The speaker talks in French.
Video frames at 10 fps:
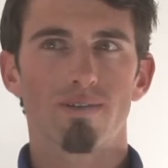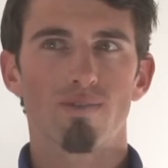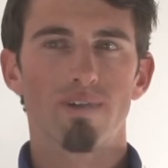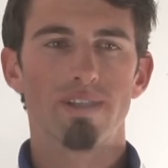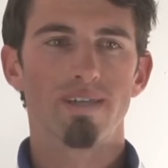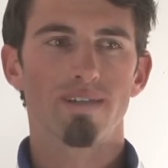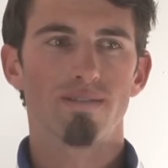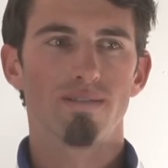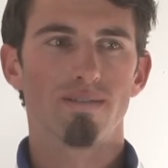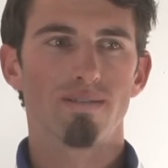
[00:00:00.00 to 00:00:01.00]
on va dire,
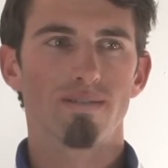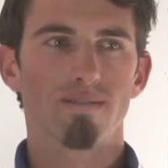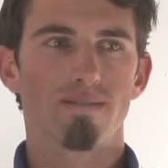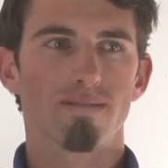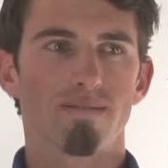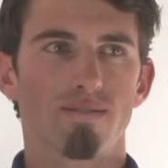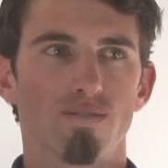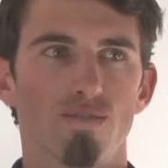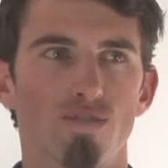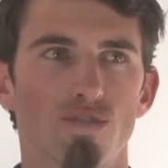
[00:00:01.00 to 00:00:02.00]

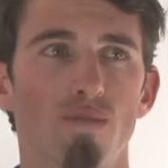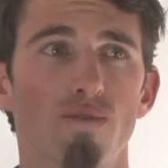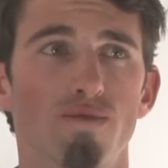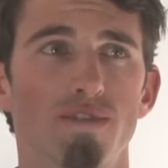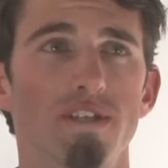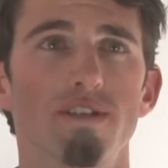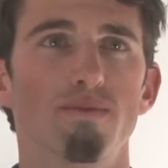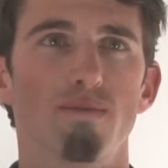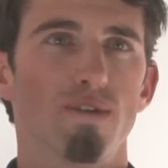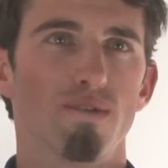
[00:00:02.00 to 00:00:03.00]
de, de je m'en
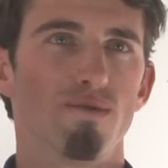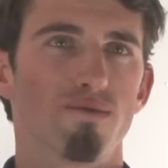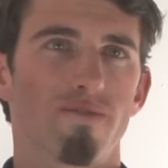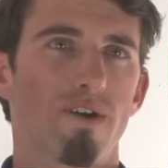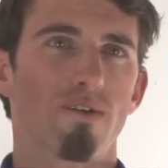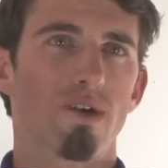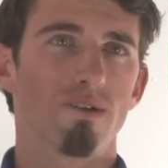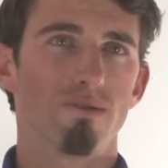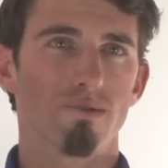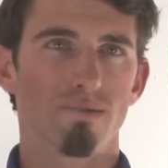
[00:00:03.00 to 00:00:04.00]
foutisme, de, enfin, voilà,
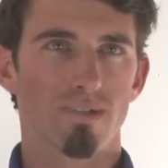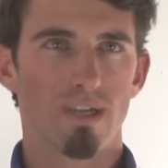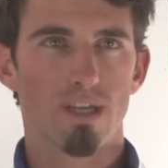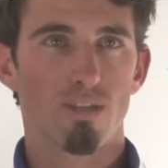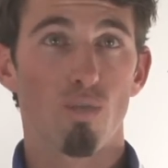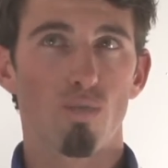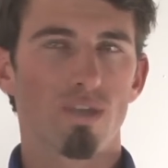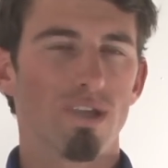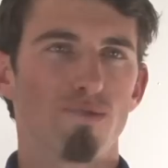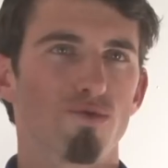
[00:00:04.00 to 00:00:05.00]
de,
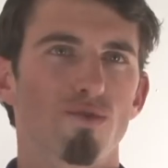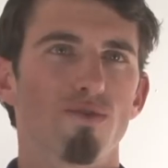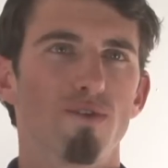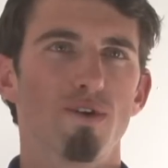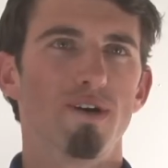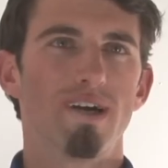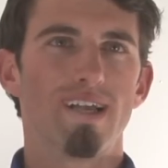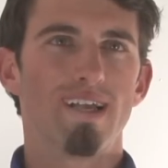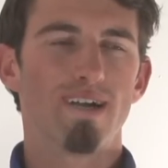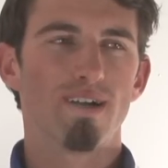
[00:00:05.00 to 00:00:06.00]
droguer, tout ce qu'on veut.
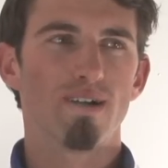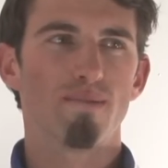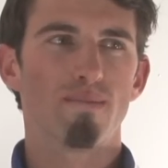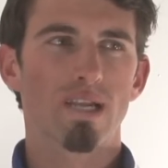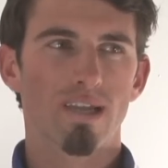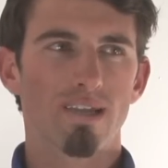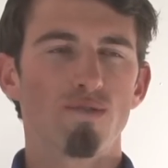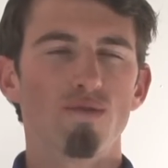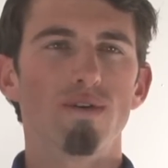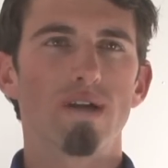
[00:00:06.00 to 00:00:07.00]
Euh, malgré
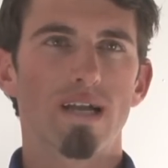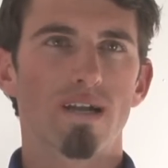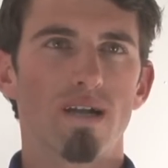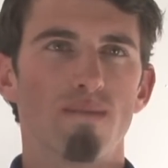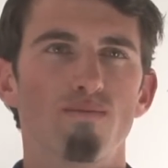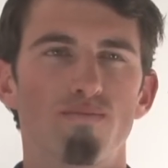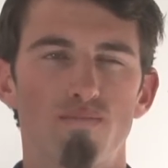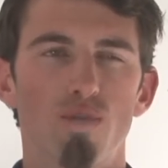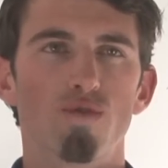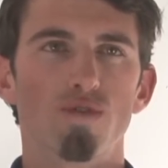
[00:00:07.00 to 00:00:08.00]
tout, elle a quand même
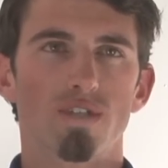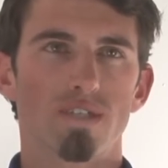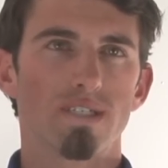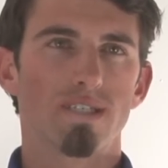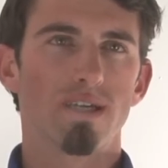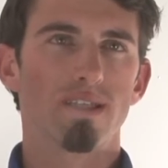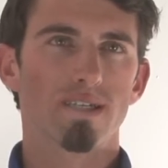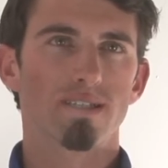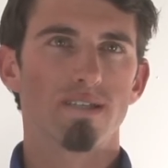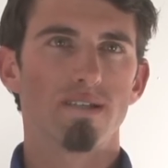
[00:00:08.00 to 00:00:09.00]
beaucoup changé ces
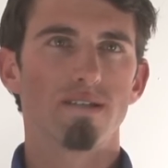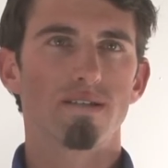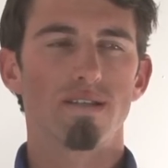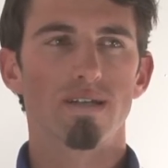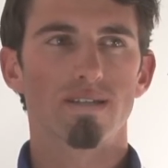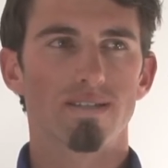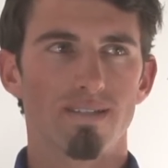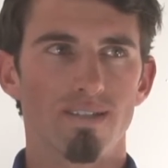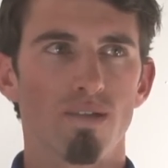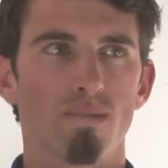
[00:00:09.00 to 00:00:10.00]
dernières années, c'est-à-dire que ça
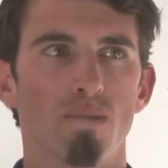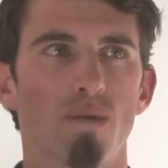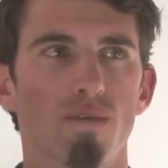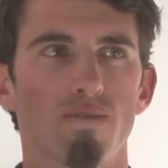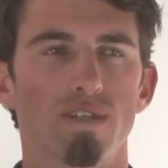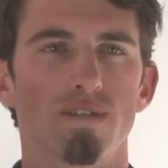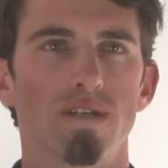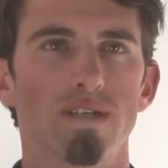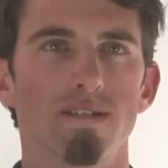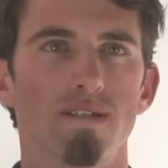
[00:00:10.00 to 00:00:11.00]
s'est énormément
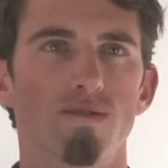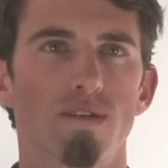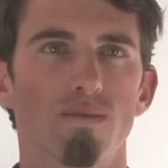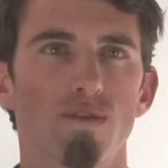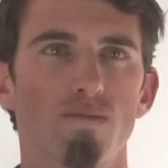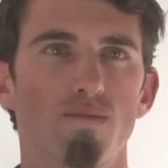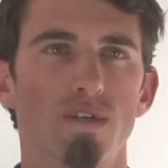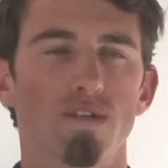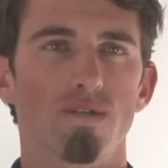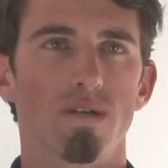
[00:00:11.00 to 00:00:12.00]
professionnalisé, notamment depuis
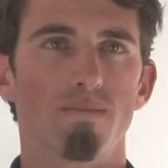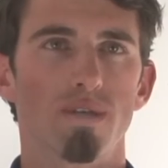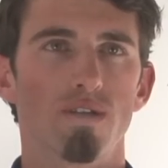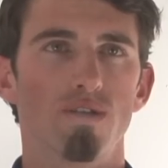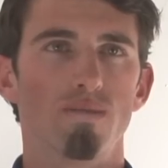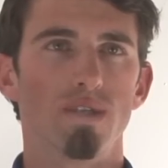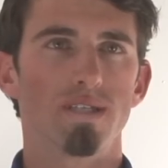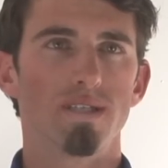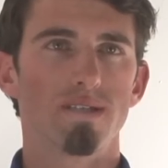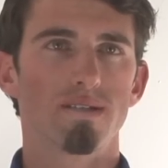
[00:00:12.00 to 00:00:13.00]
les Jeux Olympiques de
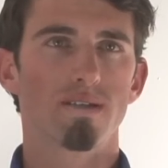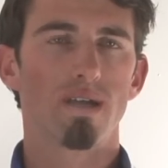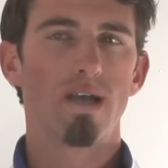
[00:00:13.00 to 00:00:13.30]
2006.